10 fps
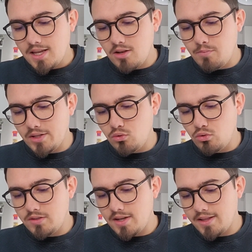Et le plat du
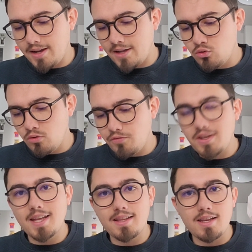jour, c'est un agneau
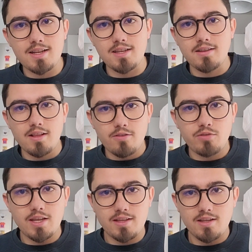figatelli.
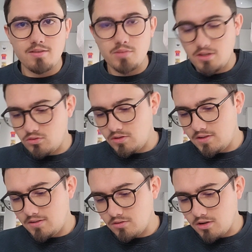Figatelli, c'est une petite
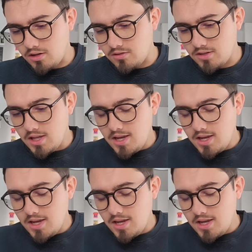saucisse corse.